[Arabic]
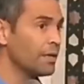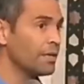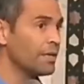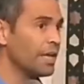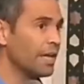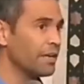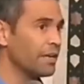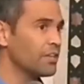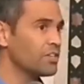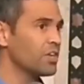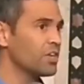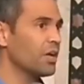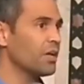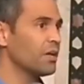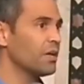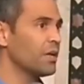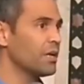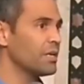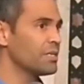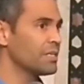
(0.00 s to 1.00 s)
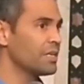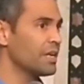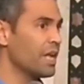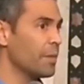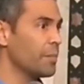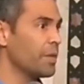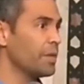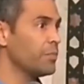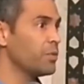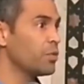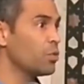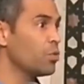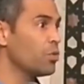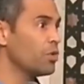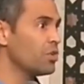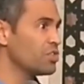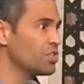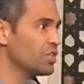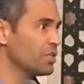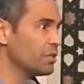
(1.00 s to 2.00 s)
نحن ان شاء الله سنعمل بكل
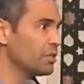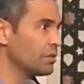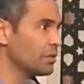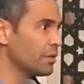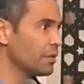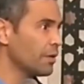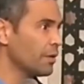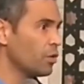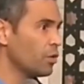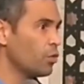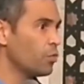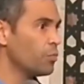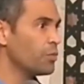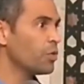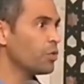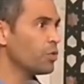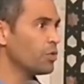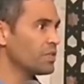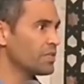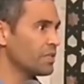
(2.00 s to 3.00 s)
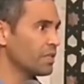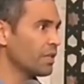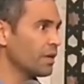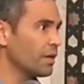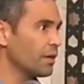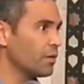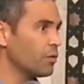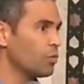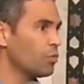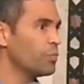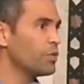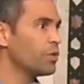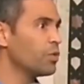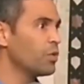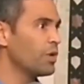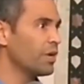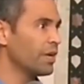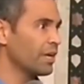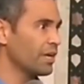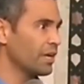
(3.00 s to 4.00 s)
جد وبكل صدق وبكل
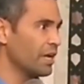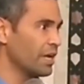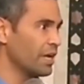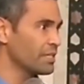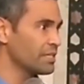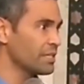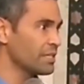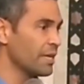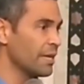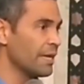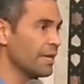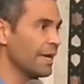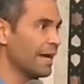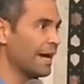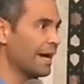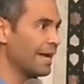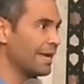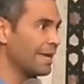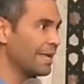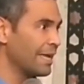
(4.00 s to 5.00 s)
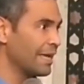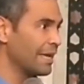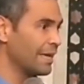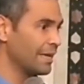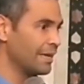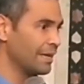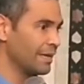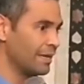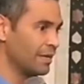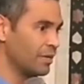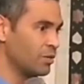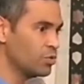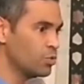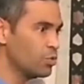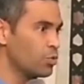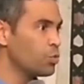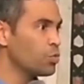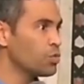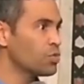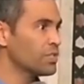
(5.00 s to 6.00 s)
اخلاص على
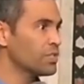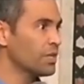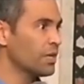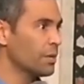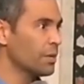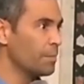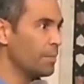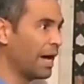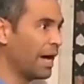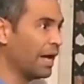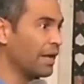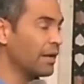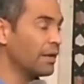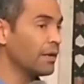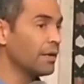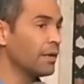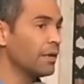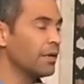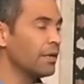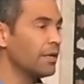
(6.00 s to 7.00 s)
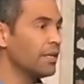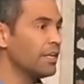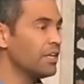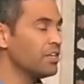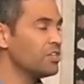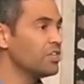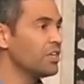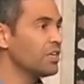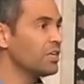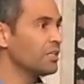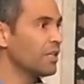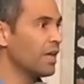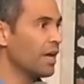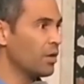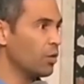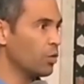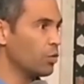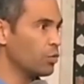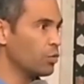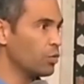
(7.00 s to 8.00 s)
الجلوس معا لايجاد
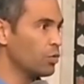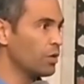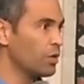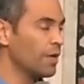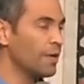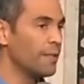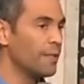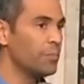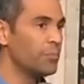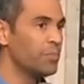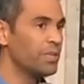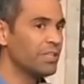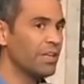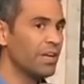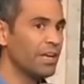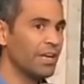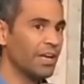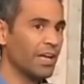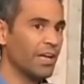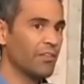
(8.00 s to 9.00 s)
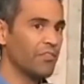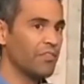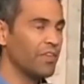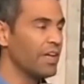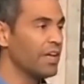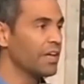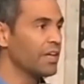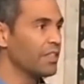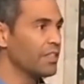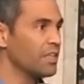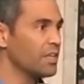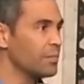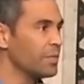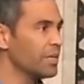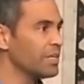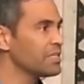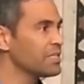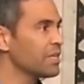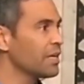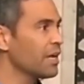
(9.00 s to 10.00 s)
الحلول بطريقه فيها كثير من
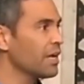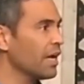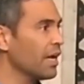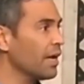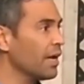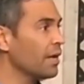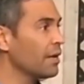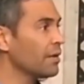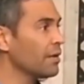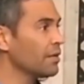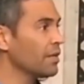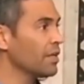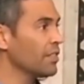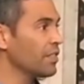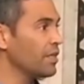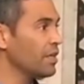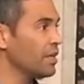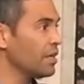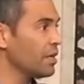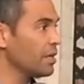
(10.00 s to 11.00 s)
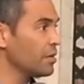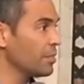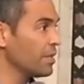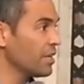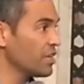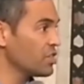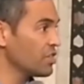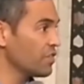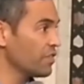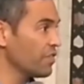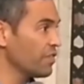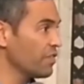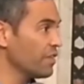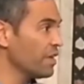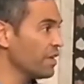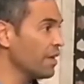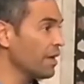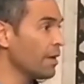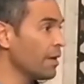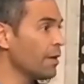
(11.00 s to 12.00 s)
الصراحه كثير من
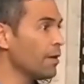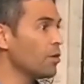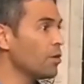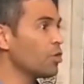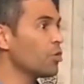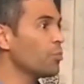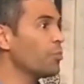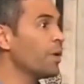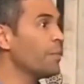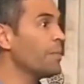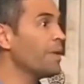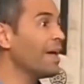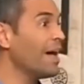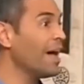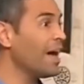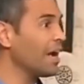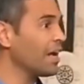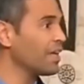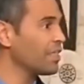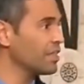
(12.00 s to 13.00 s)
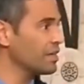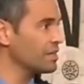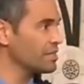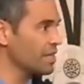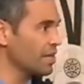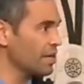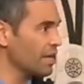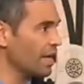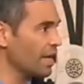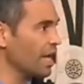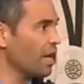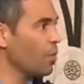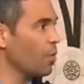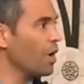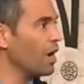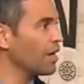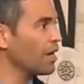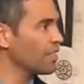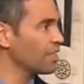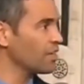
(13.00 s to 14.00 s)
الشفافيه ربما اكثر صراحه
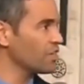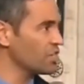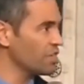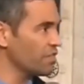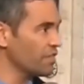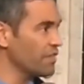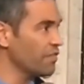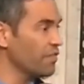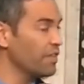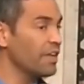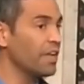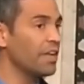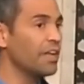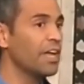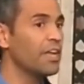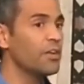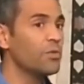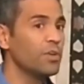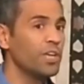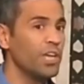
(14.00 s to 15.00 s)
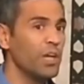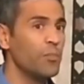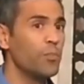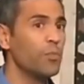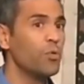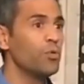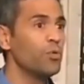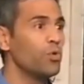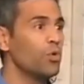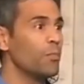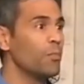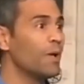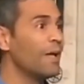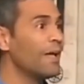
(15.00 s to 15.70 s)
واكثر شفافيه لانه نحب اليوم